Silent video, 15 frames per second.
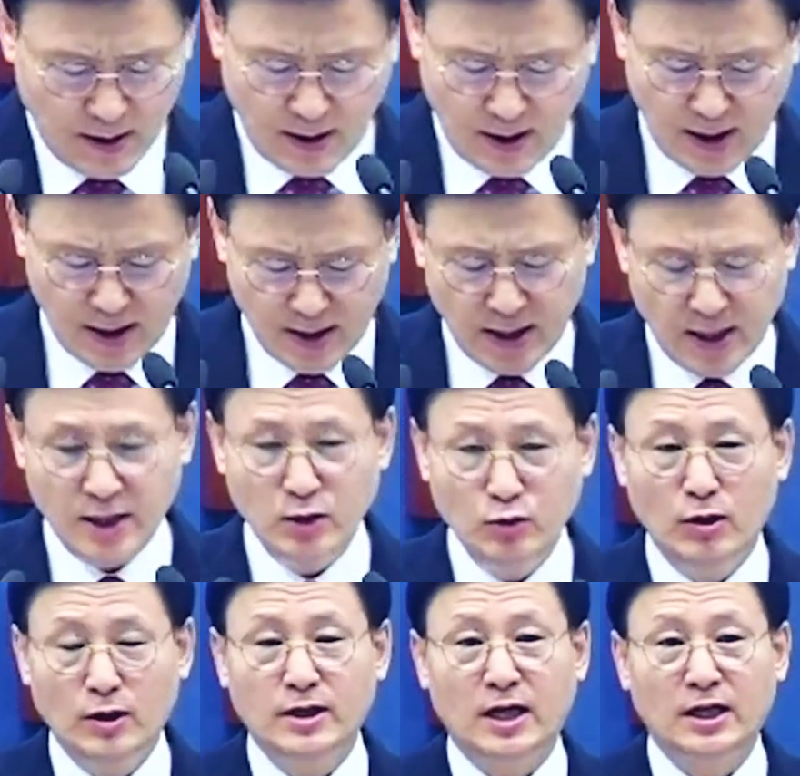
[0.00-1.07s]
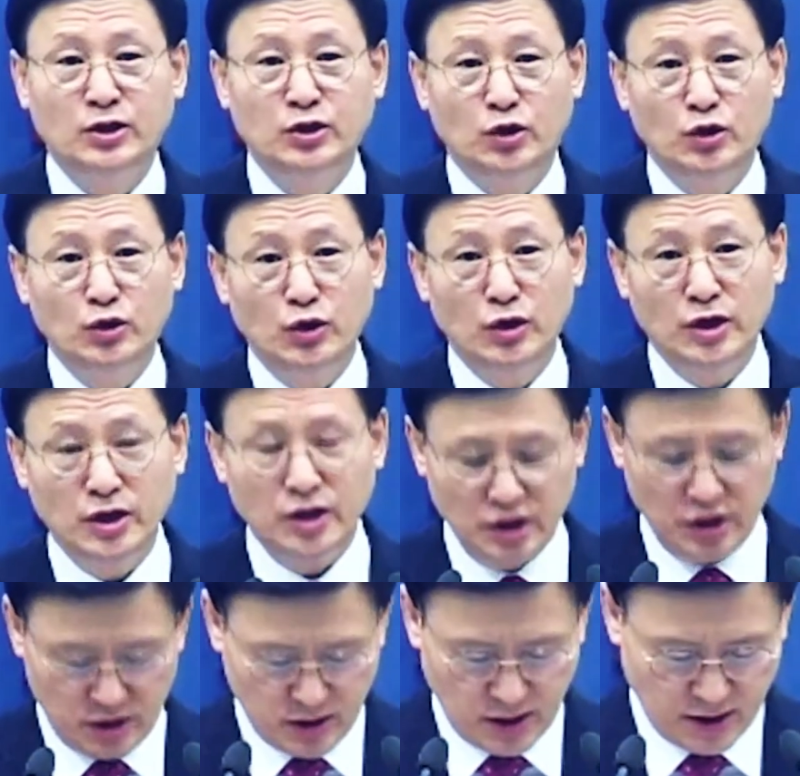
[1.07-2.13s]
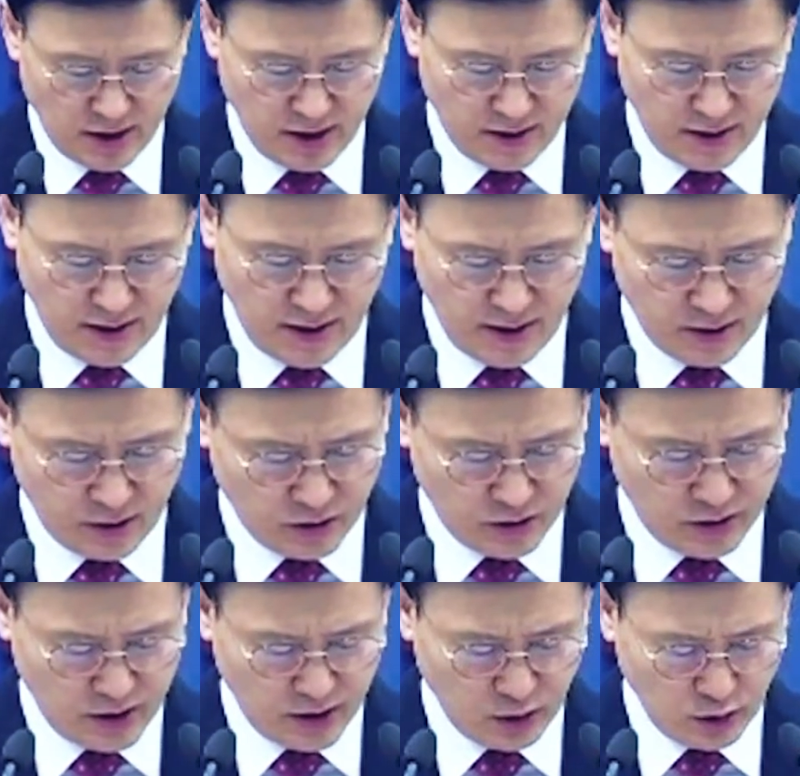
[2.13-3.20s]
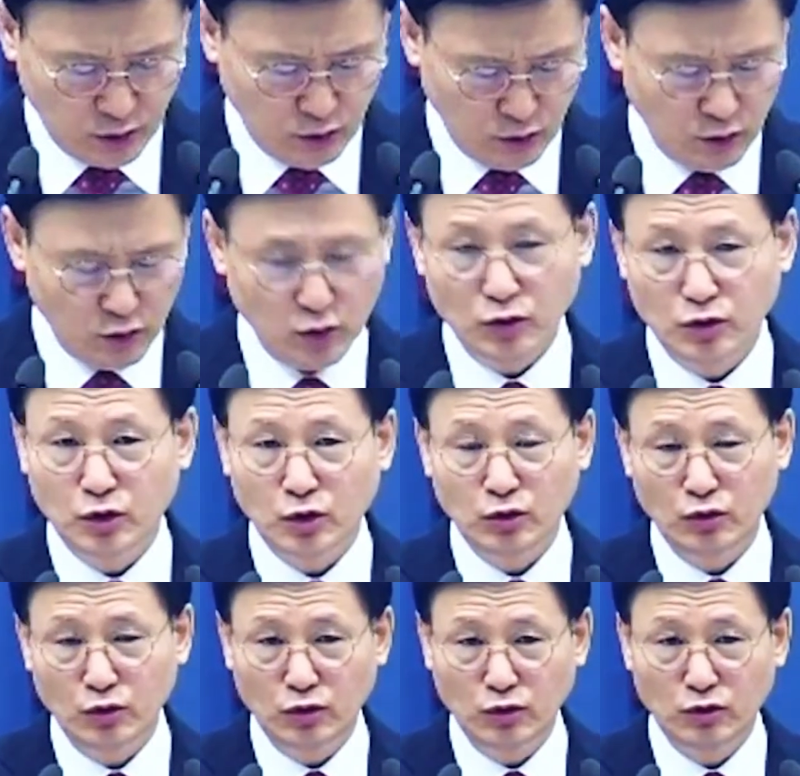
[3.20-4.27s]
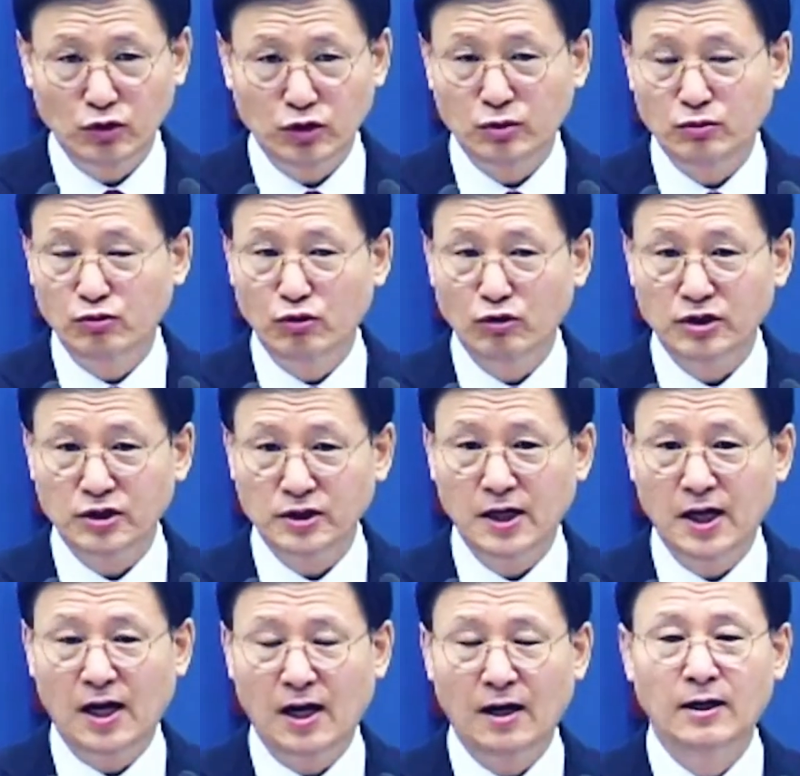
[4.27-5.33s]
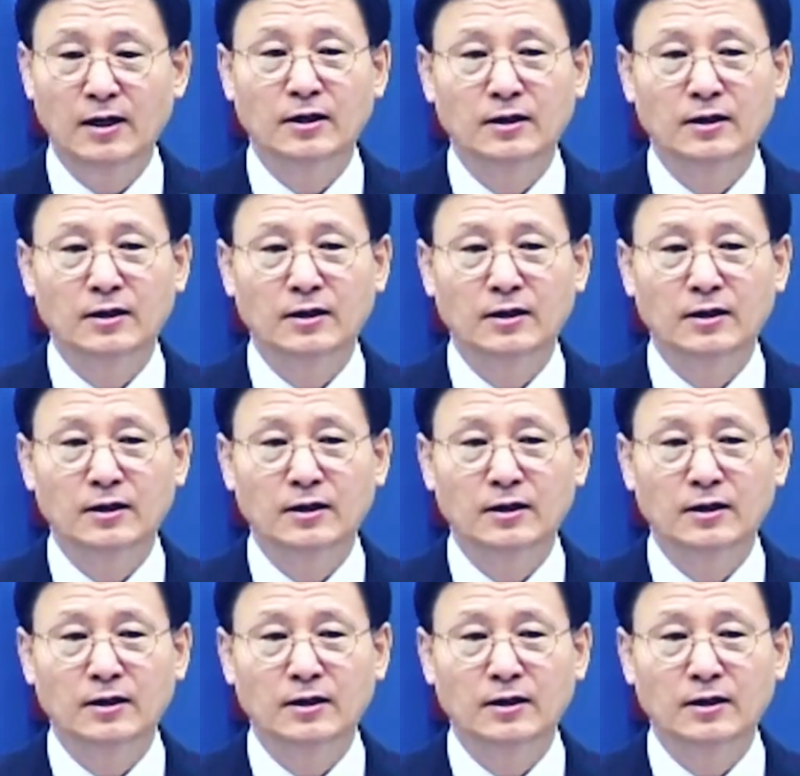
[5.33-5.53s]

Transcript: 하나님과 단절된 이 인간에게 절대적으로 요청되는 것이 무엇이냐?